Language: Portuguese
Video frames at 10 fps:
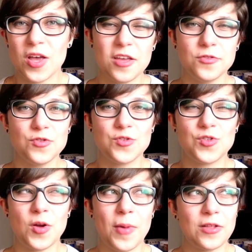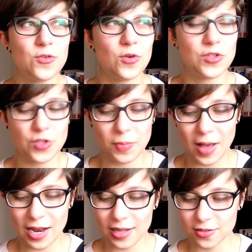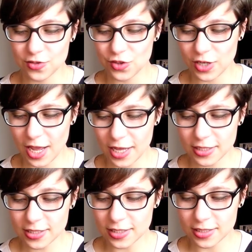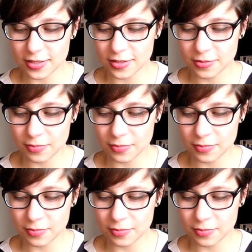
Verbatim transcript: Correios chamado, acho que mala direta,